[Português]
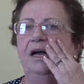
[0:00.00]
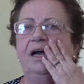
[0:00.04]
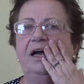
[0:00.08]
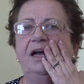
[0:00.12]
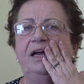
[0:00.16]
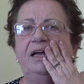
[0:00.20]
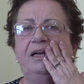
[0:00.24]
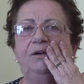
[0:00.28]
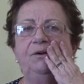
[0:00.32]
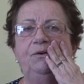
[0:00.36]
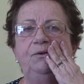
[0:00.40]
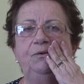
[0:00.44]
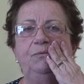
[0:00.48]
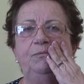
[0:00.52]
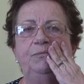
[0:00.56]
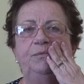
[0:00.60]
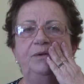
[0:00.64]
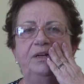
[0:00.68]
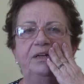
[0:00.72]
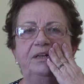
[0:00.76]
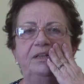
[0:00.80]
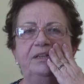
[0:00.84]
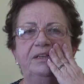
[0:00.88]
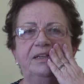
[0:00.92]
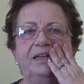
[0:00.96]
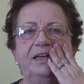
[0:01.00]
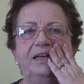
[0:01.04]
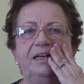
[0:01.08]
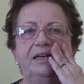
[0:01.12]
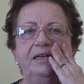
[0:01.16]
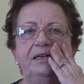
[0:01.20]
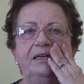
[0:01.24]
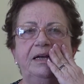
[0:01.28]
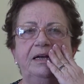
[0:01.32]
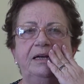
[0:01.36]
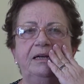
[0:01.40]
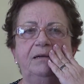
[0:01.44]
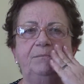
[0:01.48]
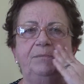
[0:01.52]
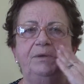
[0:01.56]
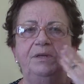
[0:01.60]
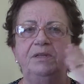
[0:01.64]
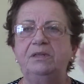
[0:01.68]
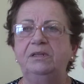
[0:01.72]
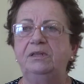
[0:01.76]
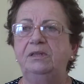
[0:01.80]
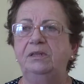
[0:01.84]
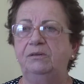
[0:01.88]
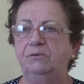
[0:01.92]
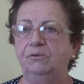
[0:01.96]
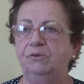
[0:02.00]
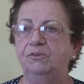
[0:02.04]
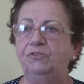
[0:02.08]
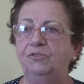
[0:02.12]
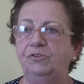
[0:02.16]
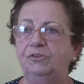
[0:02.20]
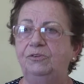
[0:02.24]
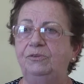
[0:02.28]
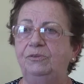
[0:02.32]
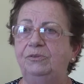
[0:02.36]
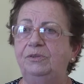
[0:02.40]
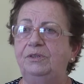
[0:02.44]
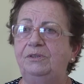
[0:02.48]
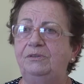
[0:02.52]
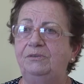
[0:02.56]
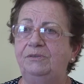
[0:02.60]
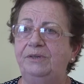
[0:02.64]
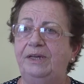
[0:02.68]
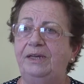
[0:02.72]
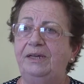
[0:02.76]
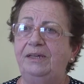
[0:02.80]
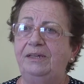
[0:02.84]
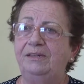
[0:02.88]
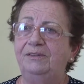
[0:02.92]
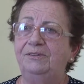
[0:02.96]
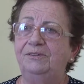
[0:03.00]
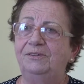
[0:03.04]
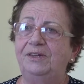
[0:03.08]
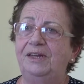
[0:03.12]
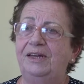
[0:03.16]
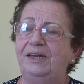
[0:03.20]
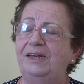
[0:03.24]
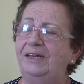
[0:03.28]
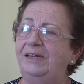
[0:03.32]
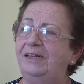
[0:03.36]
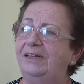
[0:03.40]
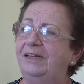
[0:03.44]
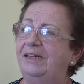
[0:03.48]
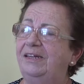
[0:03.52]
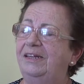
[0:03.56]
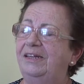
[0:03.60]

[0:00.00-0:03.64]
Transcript: ah, Núbia, será que a cabeça ainda continua doendo, né?